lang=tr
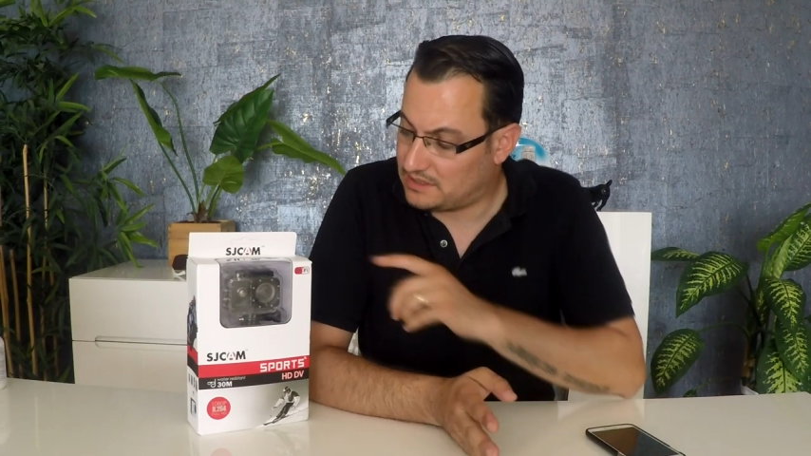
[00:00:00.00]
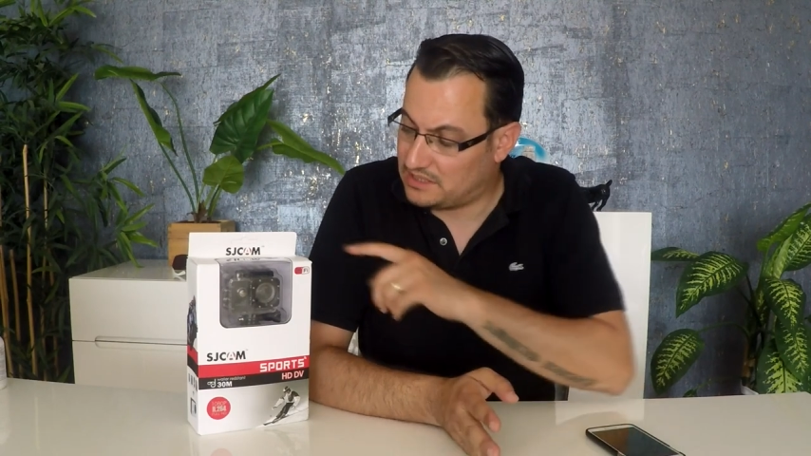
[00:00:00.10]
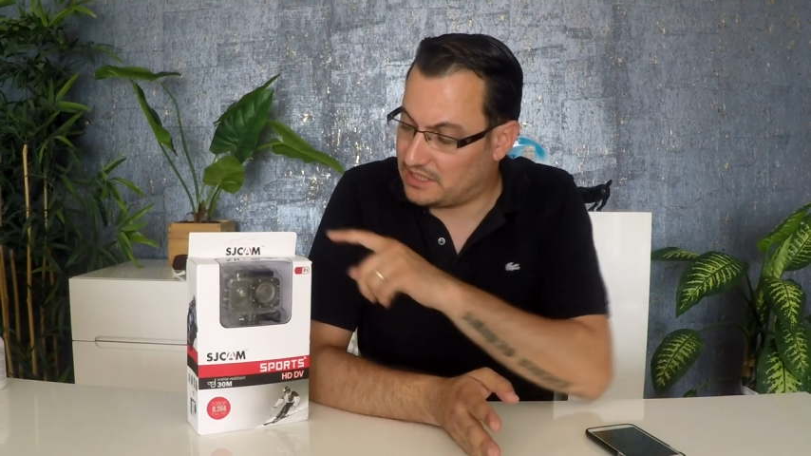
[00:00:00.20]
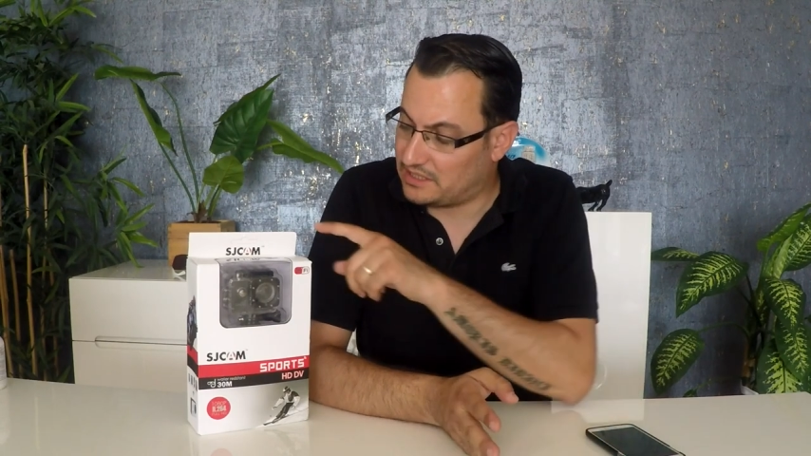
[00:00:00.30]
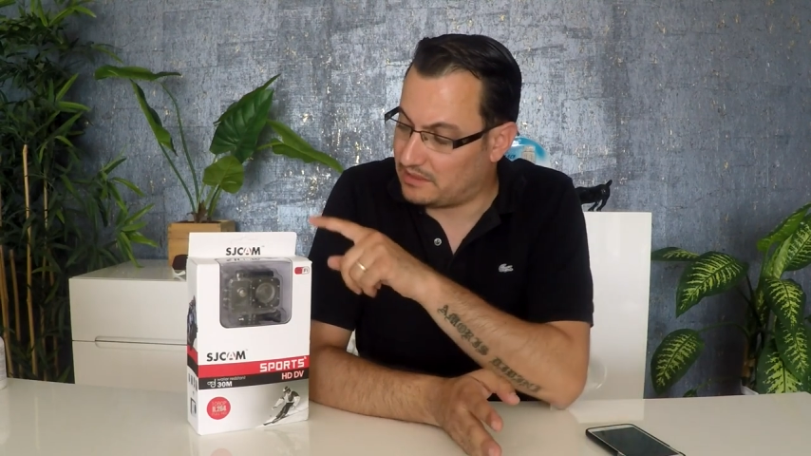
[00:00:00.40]

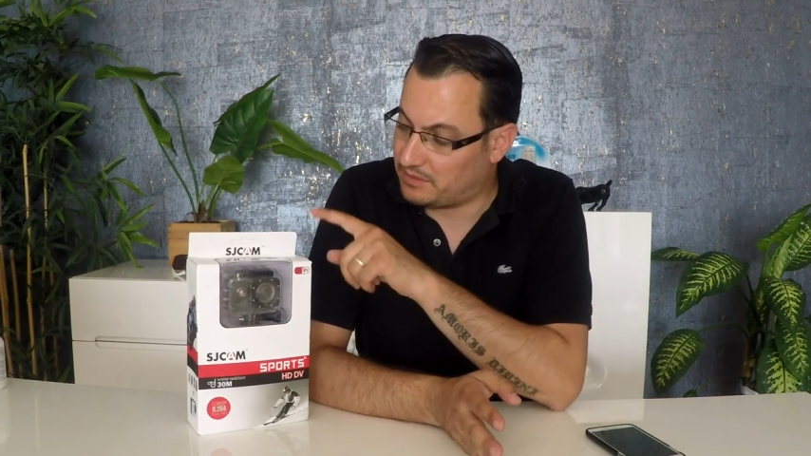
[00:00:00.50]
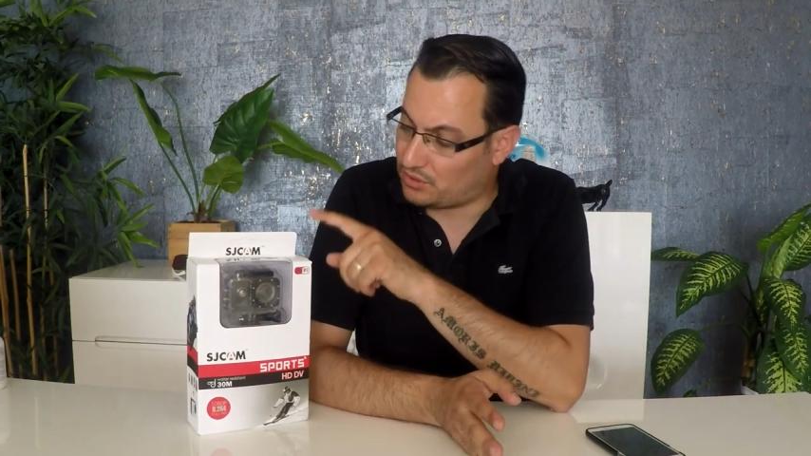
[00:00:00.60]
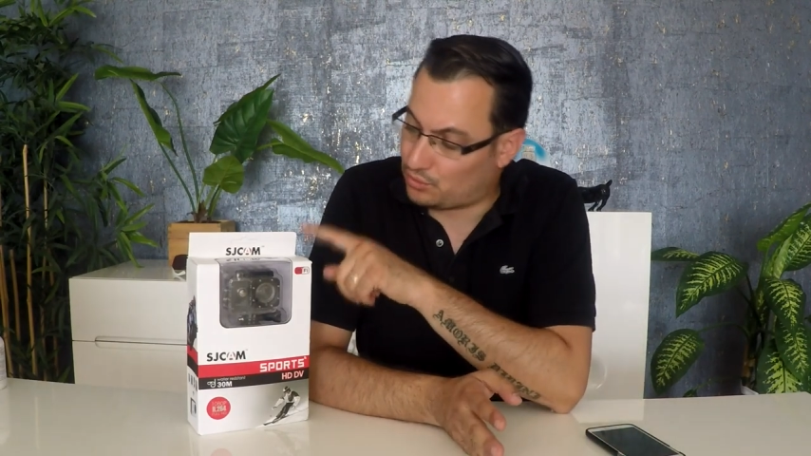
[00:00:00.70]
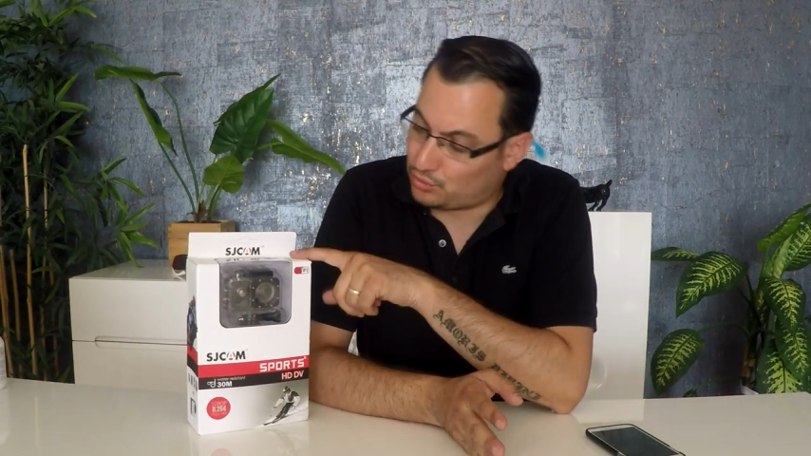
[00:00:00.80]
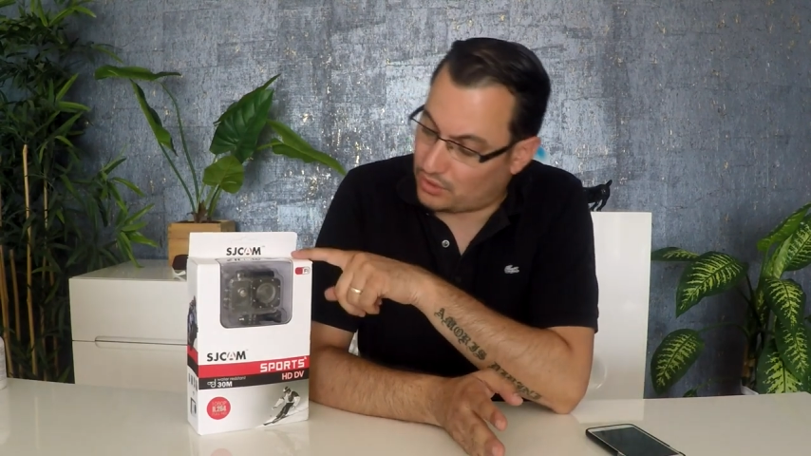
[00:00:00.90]
CJ
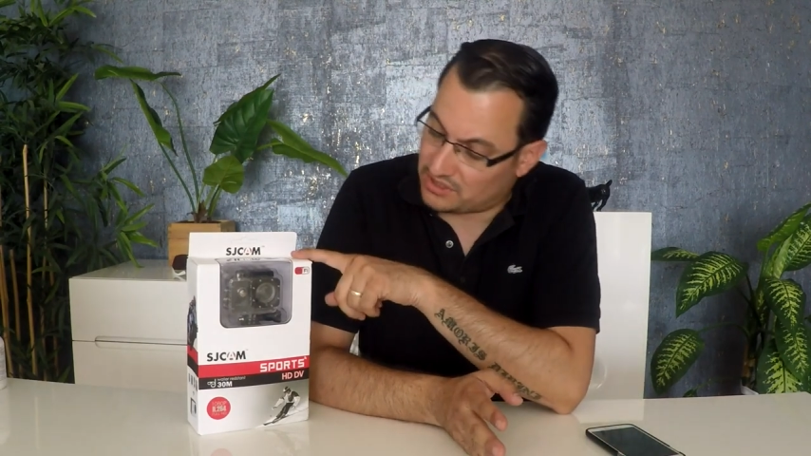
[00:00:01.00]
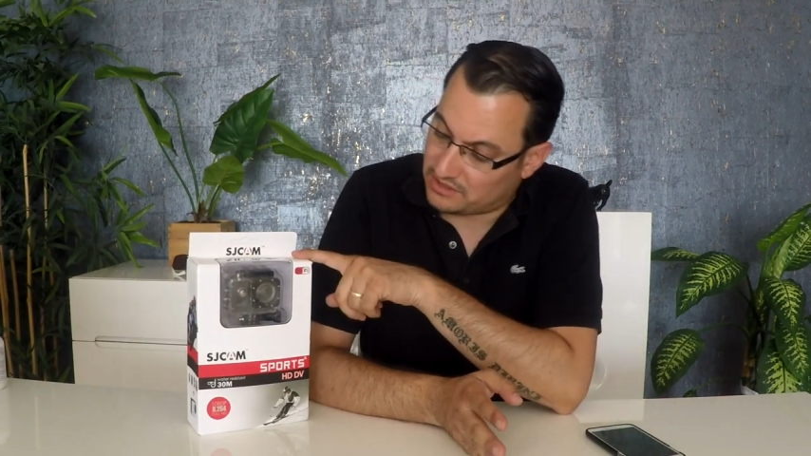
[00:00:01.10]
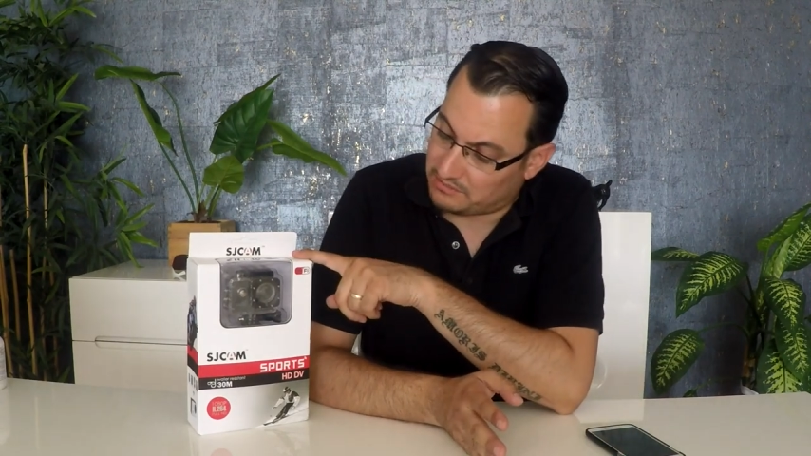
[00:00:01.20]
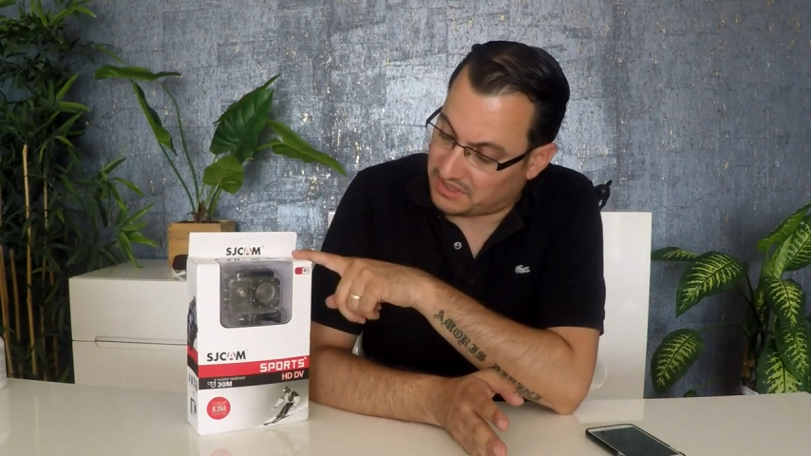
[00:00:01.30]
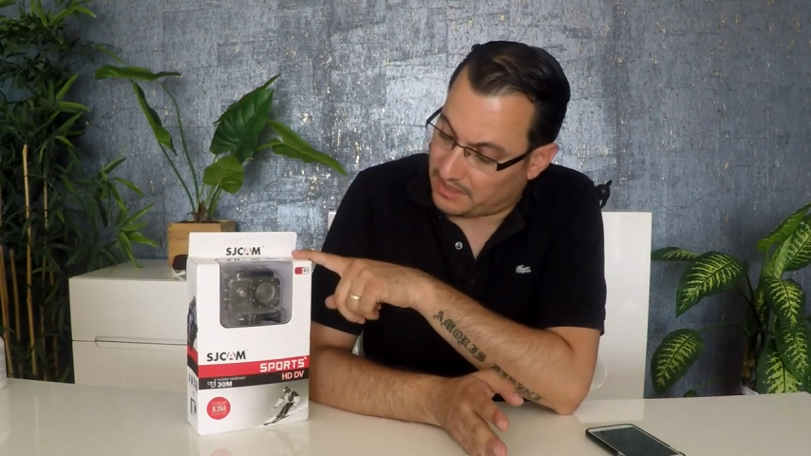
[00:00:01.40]
Cam'in kutu
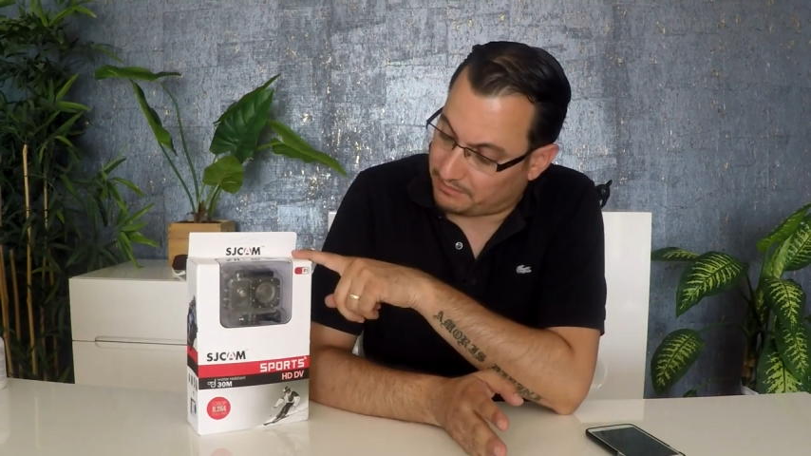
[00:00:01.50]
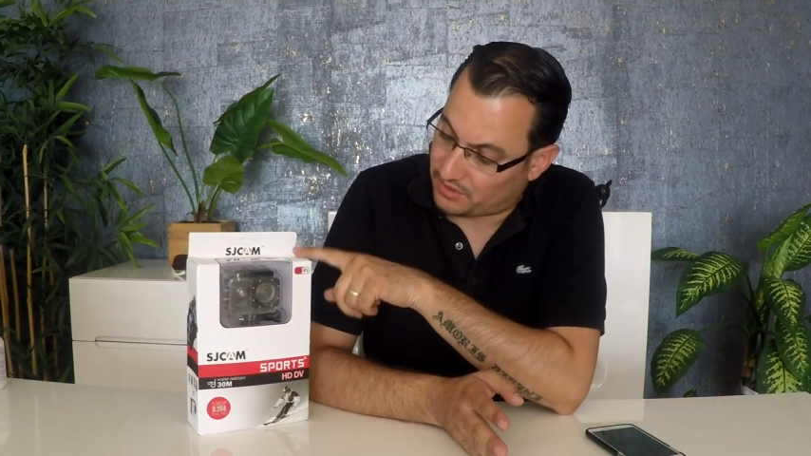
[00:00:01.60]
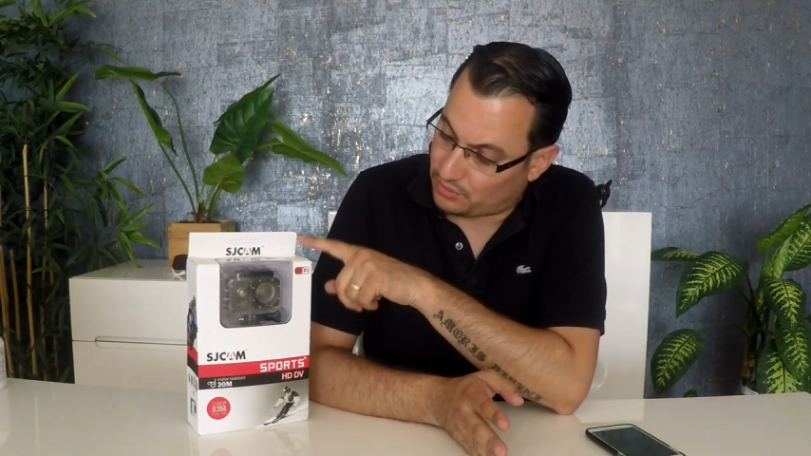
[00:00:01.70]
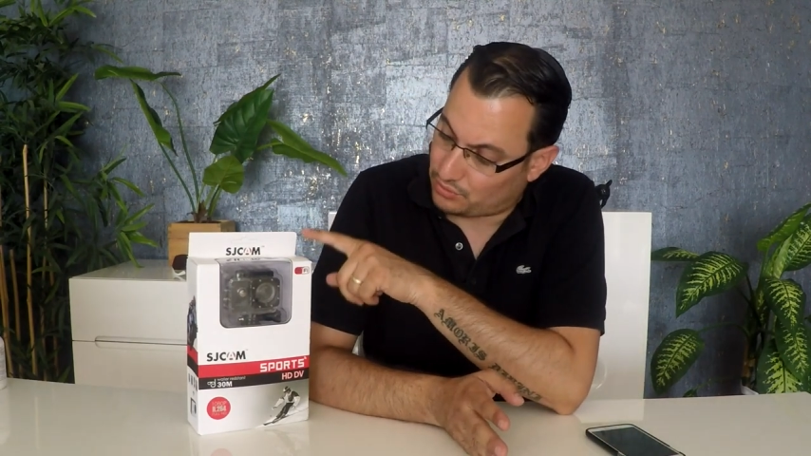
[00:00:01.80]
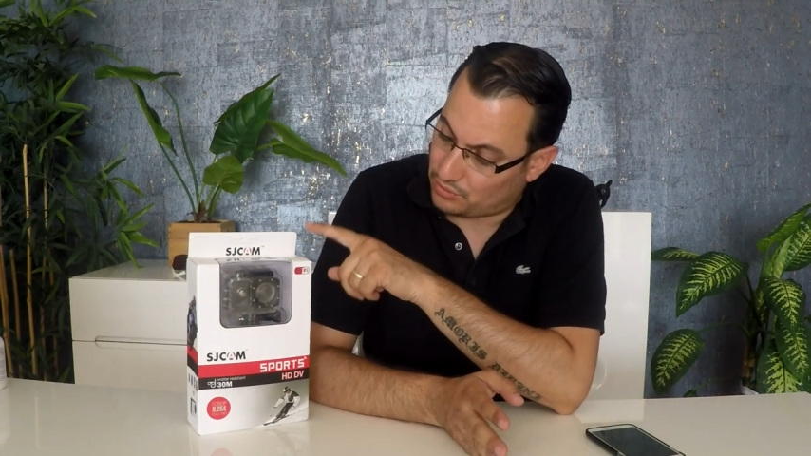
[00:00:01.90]
açılımını yaptık.